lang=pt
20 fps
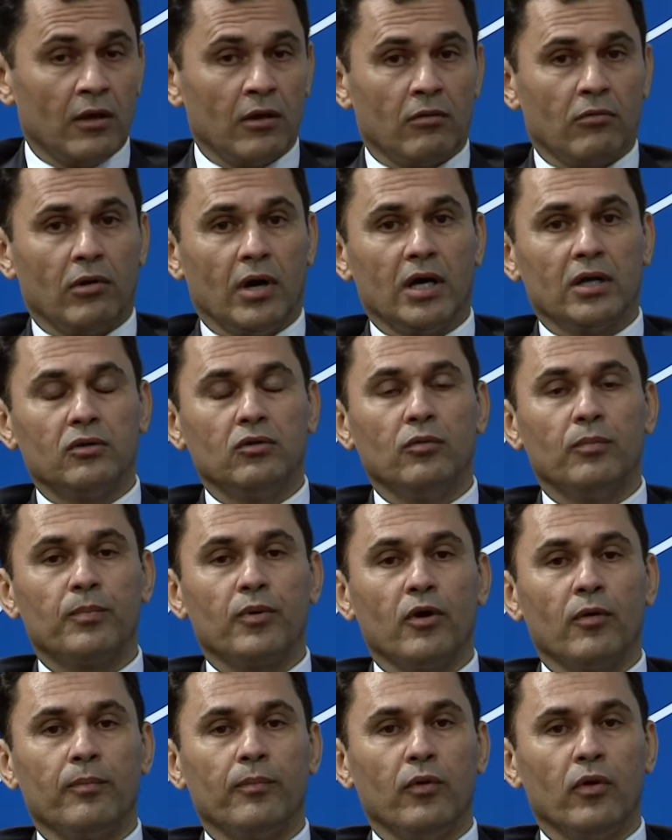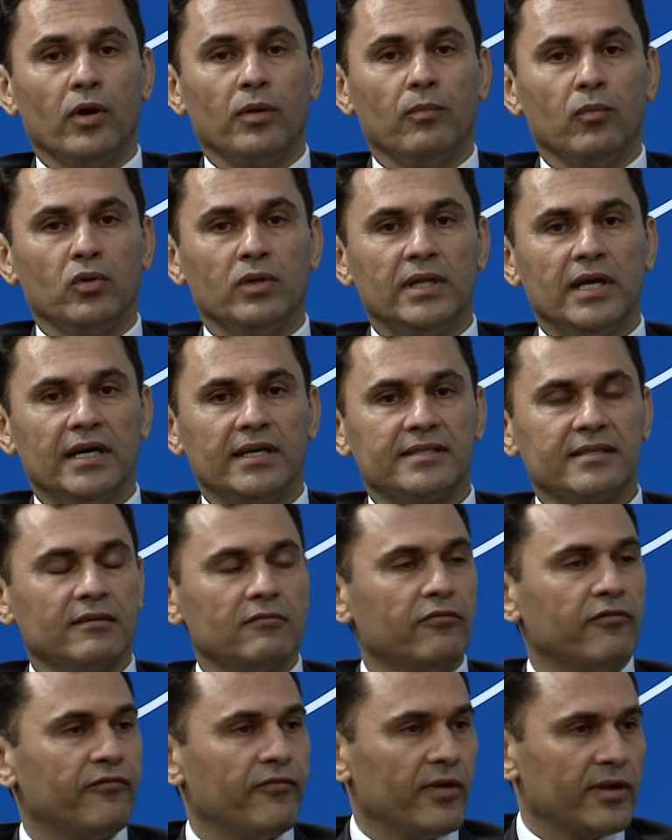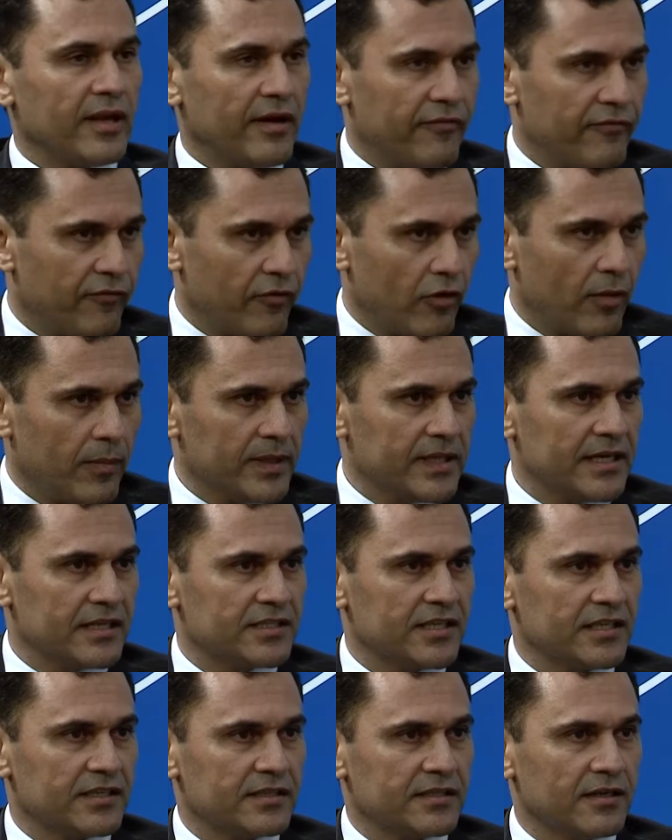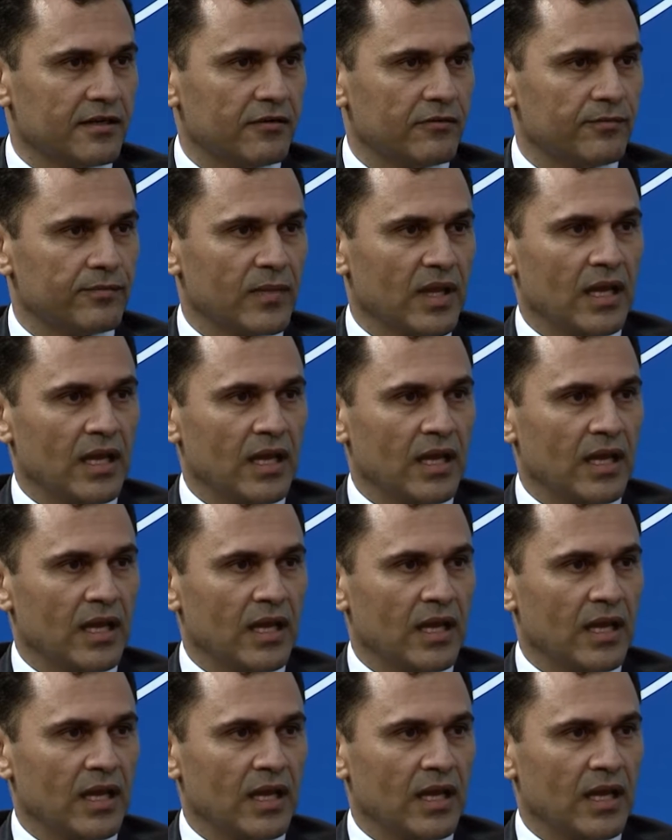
quando propõe mudança no, na forma da gestão.